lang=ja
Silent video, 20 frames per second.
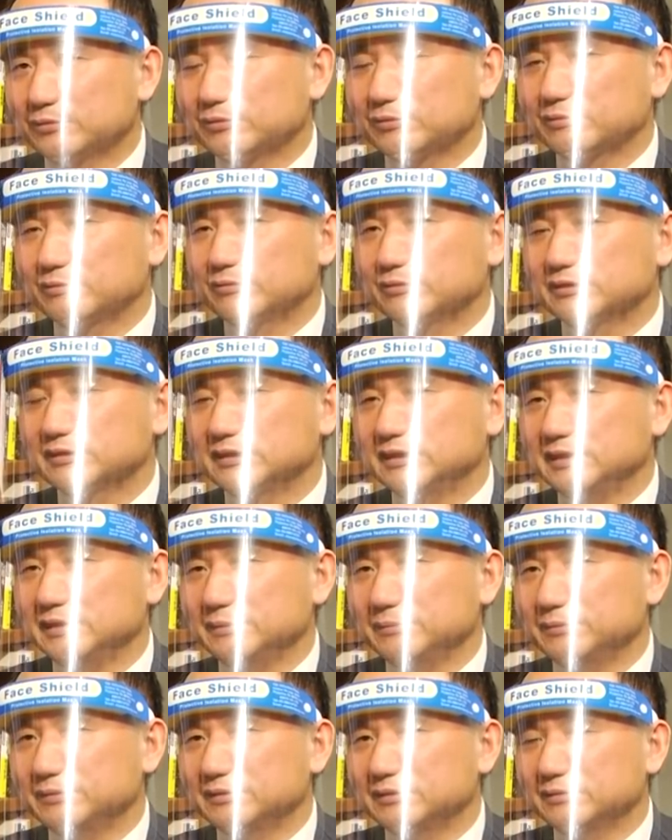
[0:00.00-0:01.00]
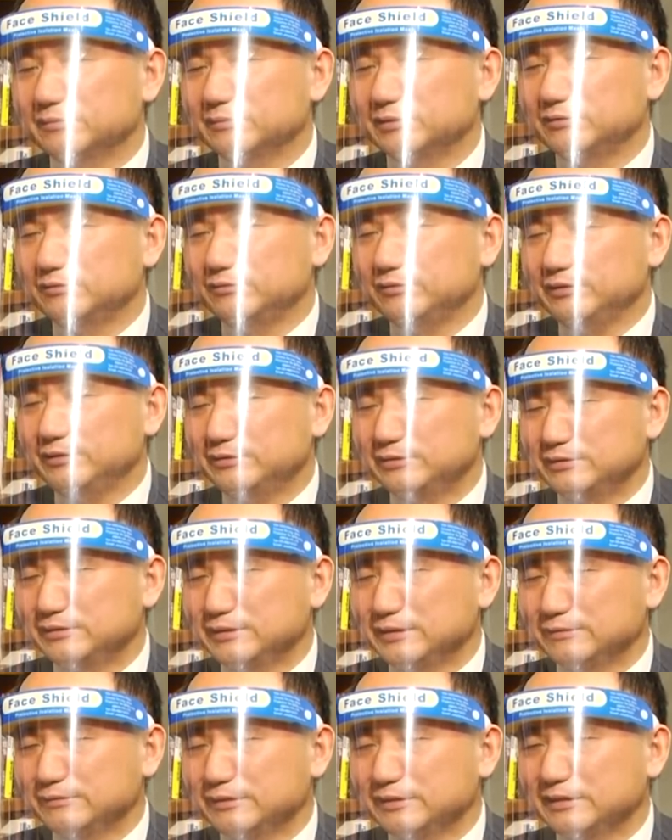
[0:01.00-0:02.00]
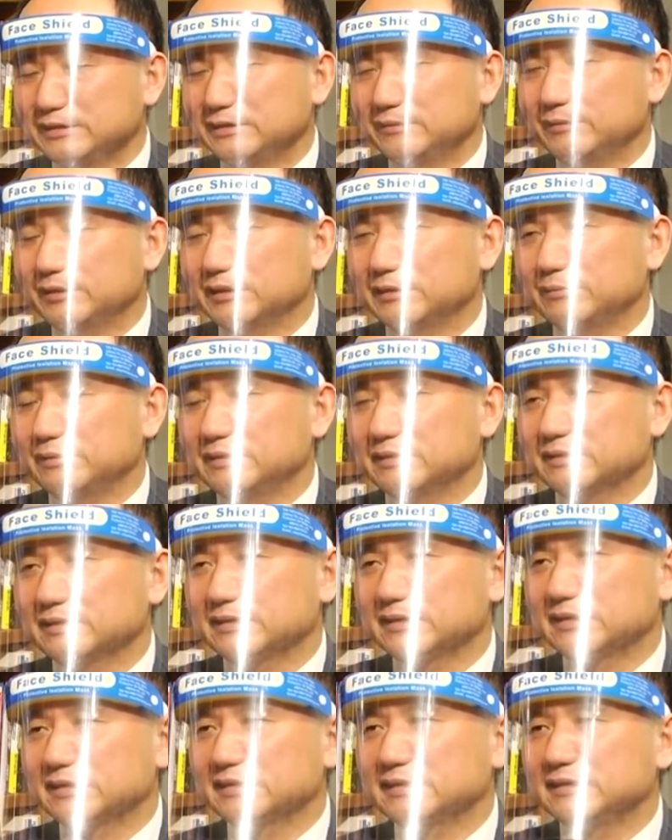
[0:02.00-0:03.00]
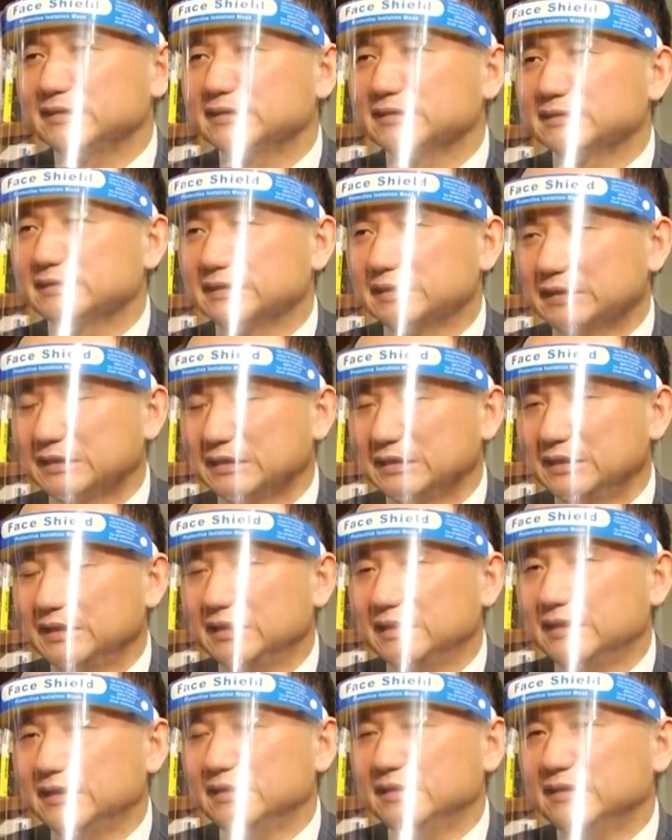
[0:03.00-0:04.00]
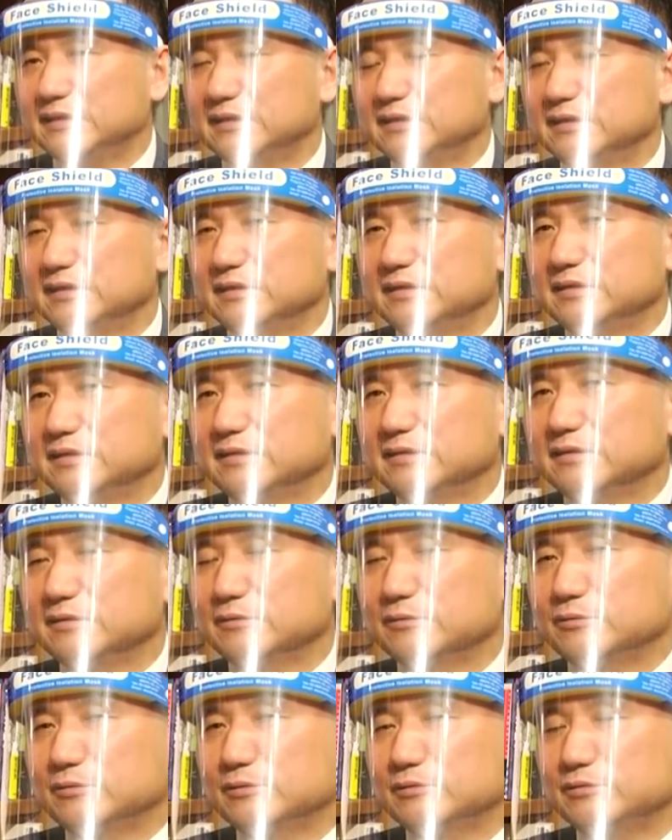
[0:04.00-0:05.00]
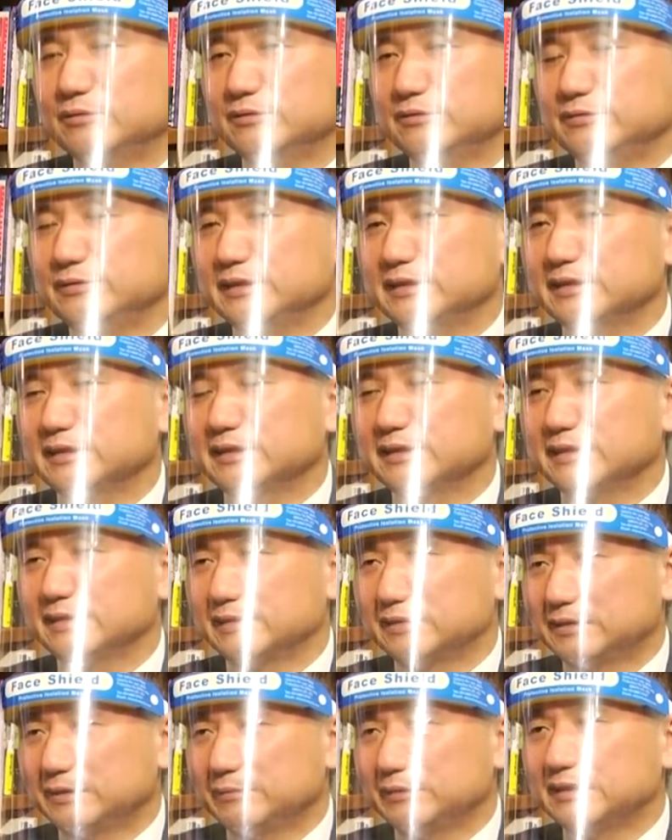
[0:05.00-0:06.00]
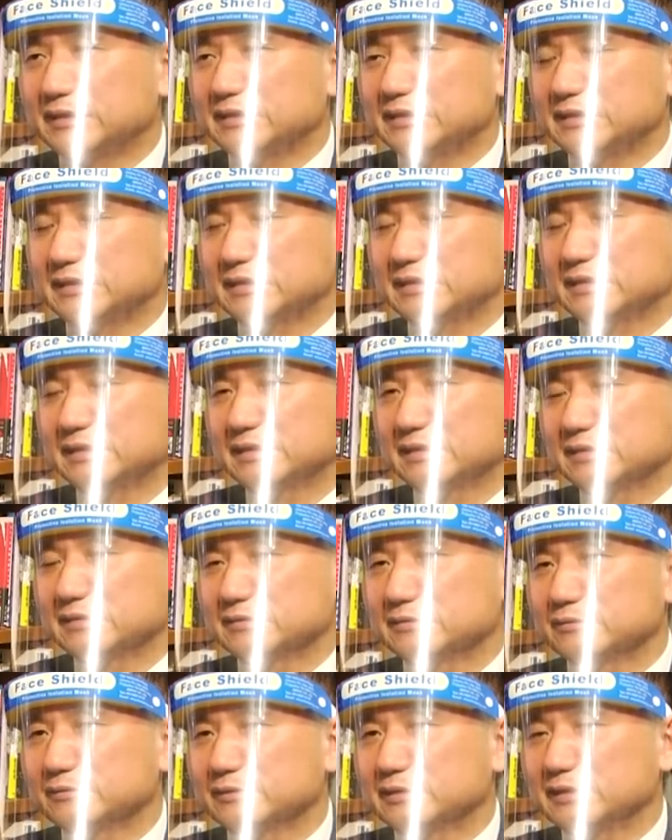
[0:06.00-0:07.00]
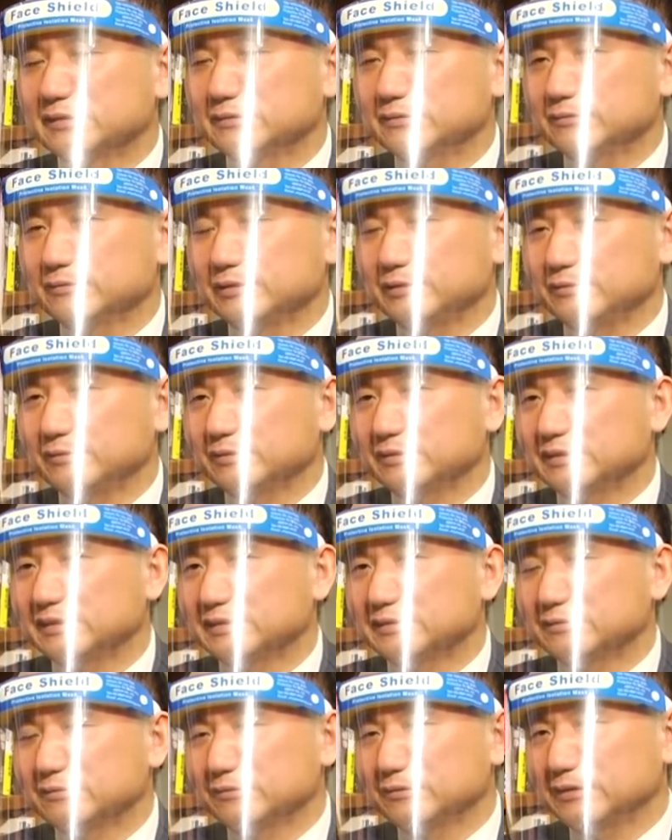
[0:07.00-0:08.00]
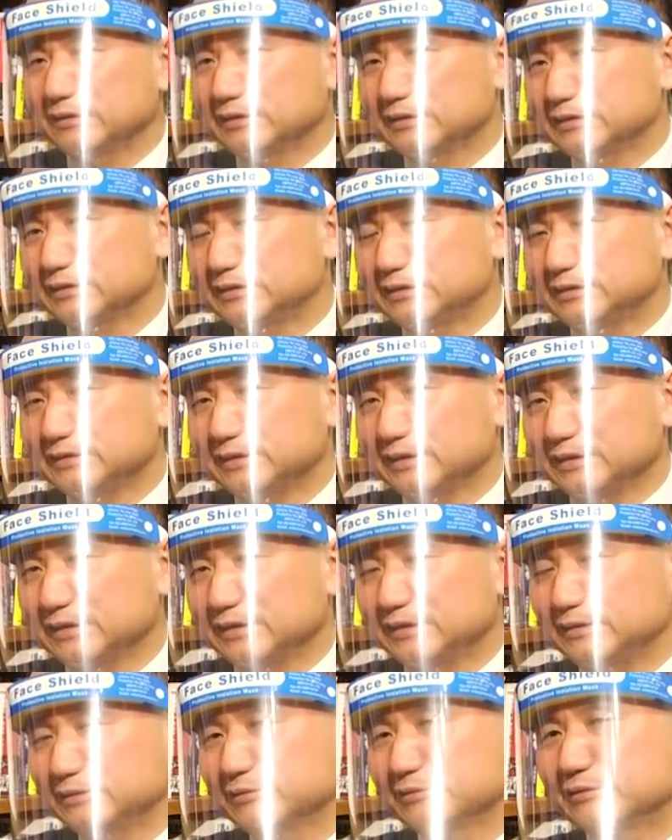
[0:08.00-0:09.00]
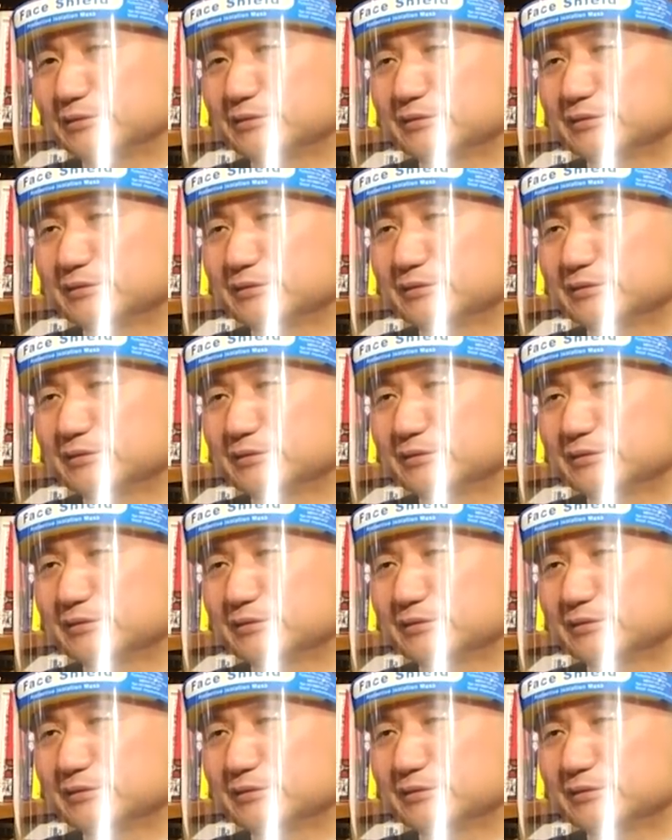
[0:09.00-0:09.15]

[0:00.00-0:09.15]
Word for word: とこう生物ウイルス学的に学ばなきゃいけないんですが、こう増えたや減ったみたいなその数の議論でその中に自然変動す